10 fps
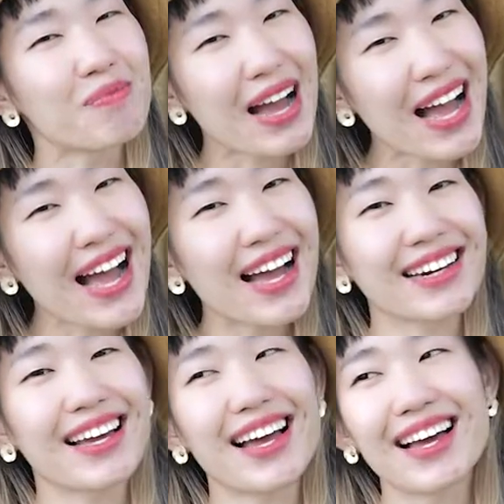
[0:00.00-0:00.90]
มาก
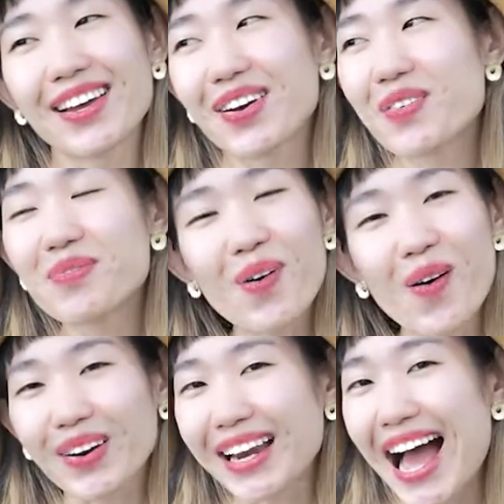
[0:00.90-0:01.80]
นะคะแล้วก็หมอ
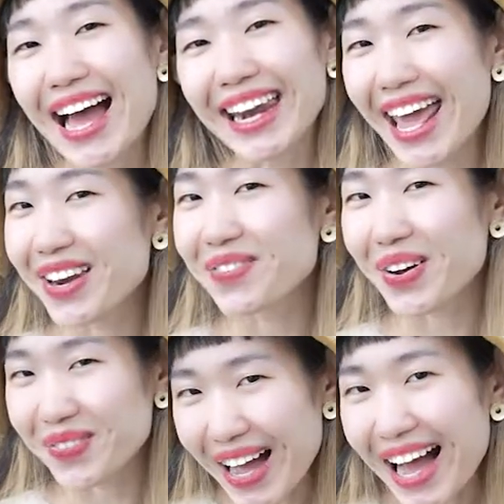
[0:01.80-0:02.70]
กหนาแน่น
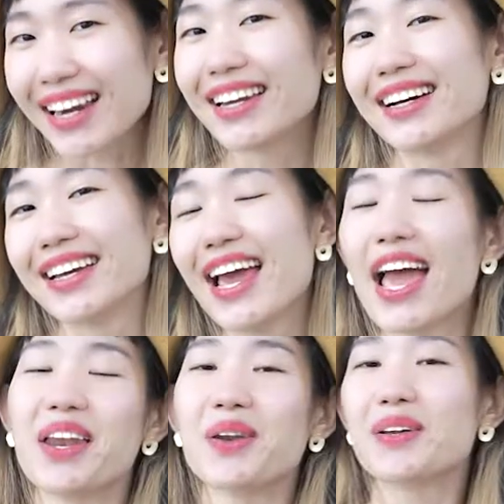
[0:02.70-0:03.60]
มากๆเลย
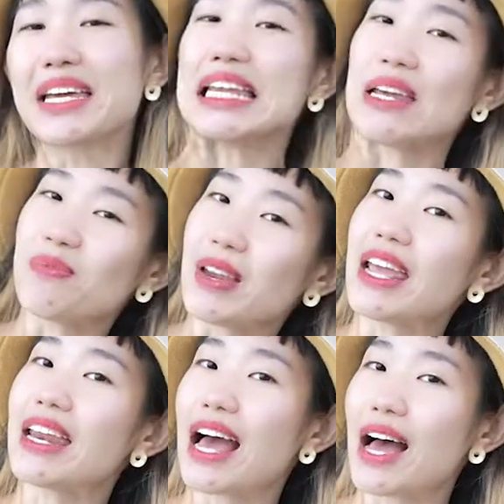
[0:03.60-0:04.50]
โดยที่ทริปนี้
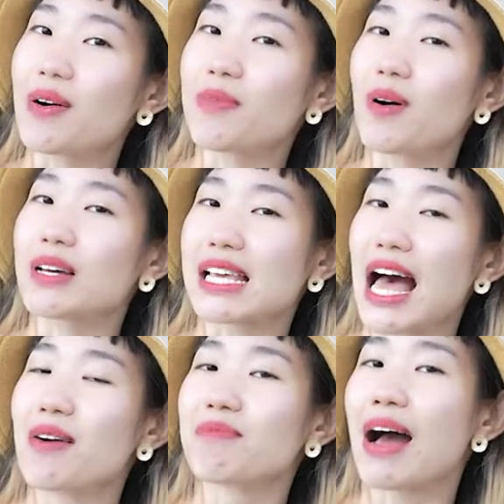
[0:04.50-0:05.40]
นะคะว่าปอจะ
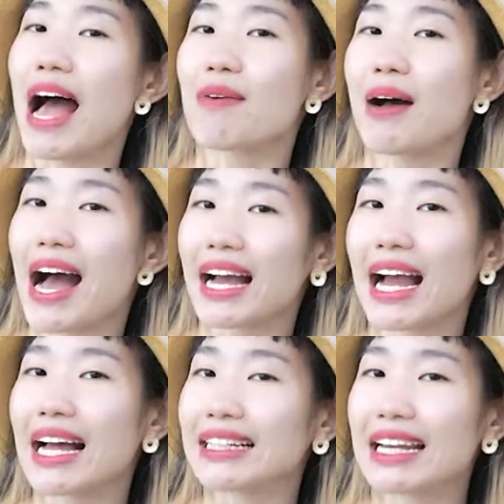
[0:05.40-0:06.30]
มาพัก
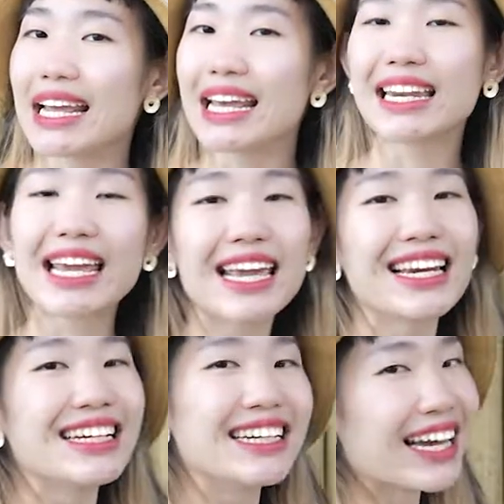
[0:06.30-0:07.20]
กันที่นี่
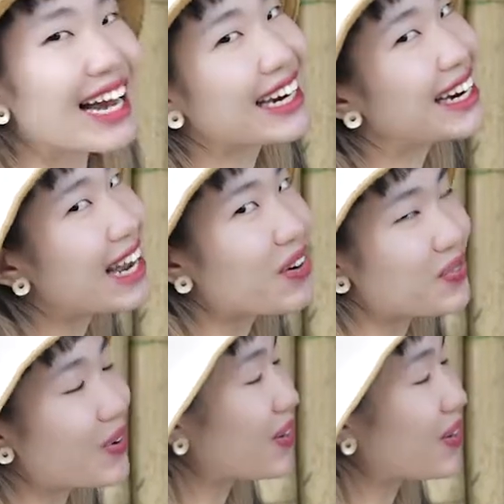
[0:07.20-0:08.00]
เลยค่ะด้านหลังปอ